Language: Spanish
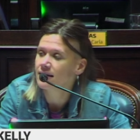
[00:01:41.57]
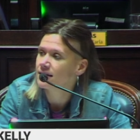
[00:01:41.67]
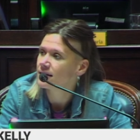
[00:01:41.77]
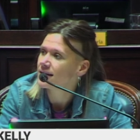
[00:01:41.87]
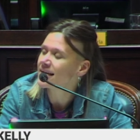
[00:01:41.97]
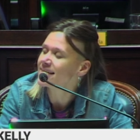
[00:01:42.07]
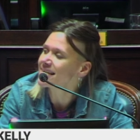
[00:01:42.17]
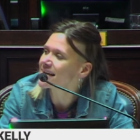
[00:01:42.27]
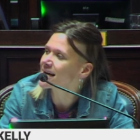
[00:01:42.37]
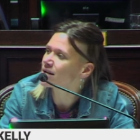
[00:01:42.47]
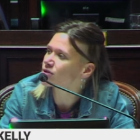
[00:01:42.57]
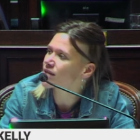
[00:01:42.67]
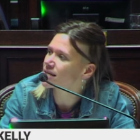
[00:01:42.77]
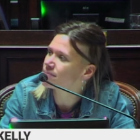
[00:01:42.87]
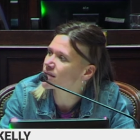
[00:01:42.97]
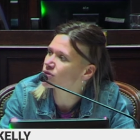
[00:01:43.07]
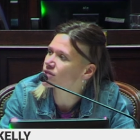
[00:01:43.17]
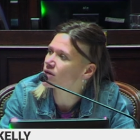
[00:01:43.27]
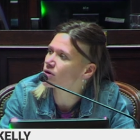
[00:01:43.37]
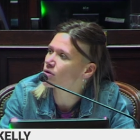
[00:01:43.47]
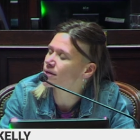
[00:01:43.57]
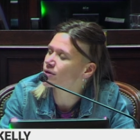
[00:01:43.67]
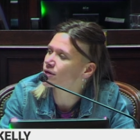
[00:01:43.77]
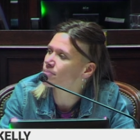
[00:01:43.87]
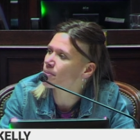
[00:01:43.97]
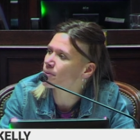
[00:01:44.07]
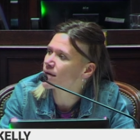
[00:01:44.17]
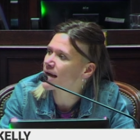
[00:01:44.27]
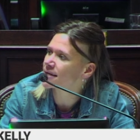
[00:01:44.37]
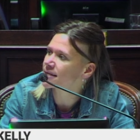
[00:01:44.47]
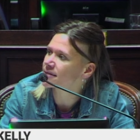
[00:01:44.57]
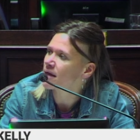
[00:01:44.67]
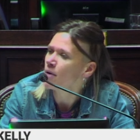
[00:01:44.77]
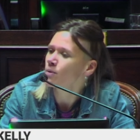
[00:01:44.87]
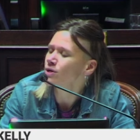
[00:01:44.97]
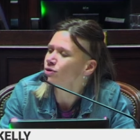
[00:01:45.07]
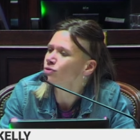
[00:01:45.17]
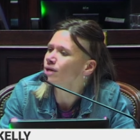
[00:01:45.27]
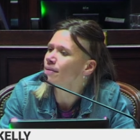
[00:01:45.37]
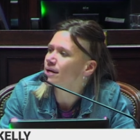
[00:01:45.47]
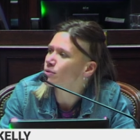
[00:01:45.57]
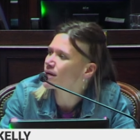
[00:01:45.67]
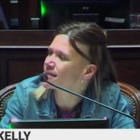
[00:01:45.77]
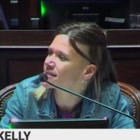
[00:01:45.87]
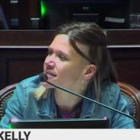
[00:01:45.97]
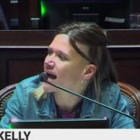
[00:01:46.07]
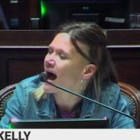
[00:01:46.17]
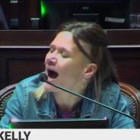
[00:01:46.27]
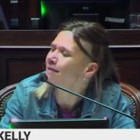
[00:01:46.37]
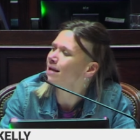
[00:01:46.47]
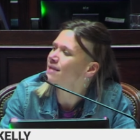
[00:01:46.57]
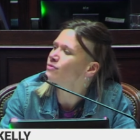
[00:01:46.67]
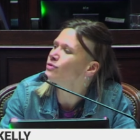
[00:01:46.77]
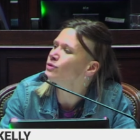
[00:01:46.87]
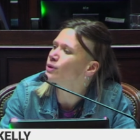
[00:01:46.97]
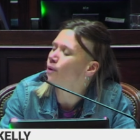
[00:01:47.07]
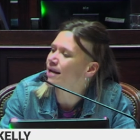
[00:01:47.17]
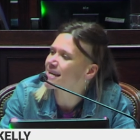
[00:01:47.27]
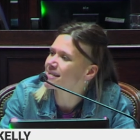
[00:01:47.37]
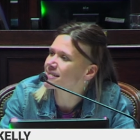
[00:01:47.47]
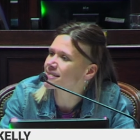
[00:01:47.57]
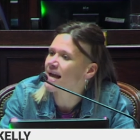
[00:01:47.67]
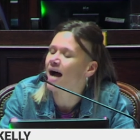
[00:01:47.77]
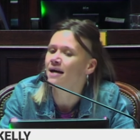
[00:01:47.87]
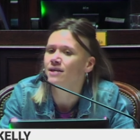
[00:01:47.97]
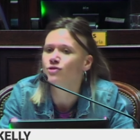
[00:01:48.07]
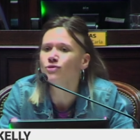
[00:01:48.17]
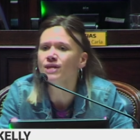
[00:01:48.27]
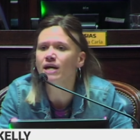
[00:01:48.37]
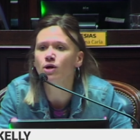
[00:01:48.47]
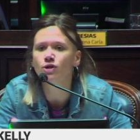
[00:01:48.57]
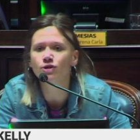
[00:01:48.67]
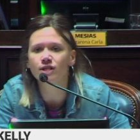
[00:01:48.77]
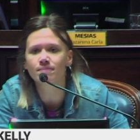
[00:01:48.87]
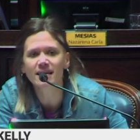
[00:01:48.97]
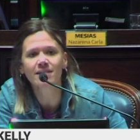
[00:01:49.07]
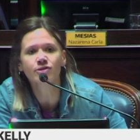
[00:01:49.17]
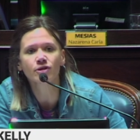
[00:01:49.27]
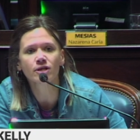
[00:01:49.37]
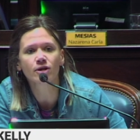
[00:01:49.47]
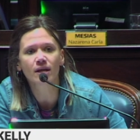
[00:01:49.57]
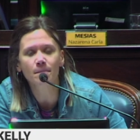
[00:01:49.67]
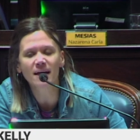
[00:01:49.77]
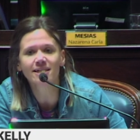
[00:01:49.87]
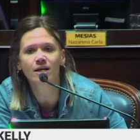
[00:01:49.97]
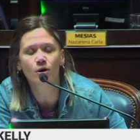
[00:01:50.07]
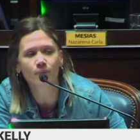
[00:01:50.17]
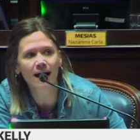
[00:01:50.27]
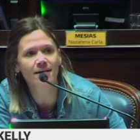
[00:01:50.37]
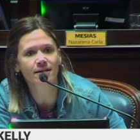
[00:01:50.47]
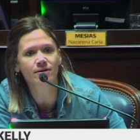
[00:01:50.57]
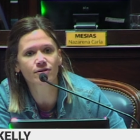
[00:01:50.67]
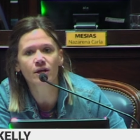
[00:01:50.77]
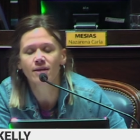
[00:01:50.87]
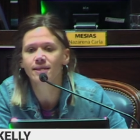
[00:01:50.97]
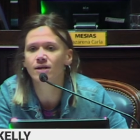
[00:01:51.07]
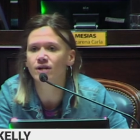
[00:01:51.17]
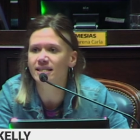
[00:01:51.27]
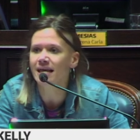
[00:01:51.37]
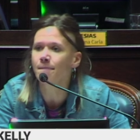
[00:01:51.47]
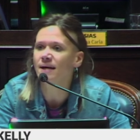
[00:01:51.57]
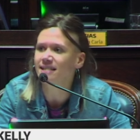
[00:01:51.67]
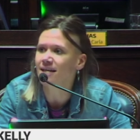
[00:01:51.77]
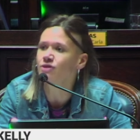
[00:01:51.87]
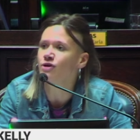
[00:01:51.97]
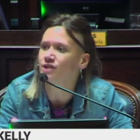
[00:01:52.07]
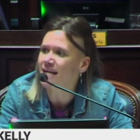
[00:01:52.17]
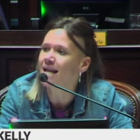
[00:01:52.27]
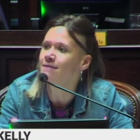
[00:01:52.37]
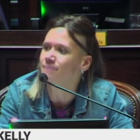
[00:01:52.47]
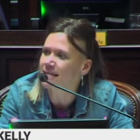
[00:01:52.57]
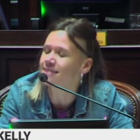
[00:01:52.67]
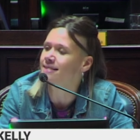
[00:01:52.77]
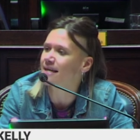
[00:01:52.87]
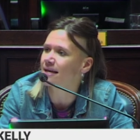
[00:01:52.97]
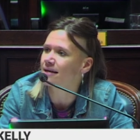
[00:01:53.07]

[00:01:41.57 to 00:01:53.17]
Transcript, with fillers: les niega los alimentos a los comedores populares. Bueno, es una vergüenza, habla de una incoherencia, de un desconocimiento de lo que pasa en los barrios, de lo que está pasando realmente